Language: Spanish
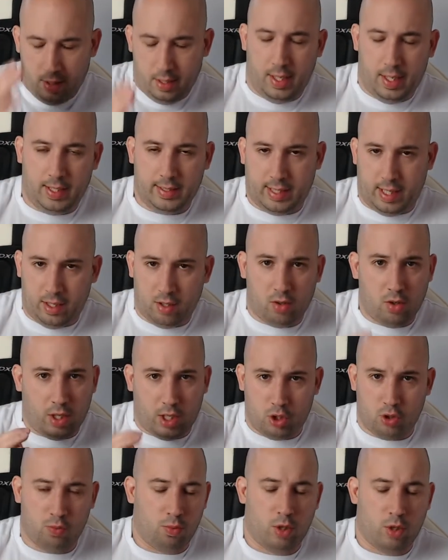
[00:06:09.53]
y te digo que
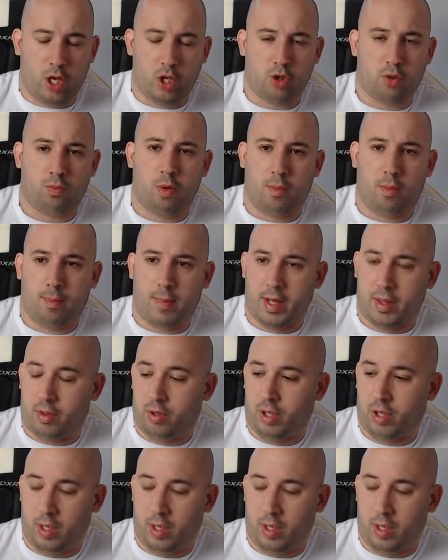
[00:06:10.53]
es un, es un bombazo.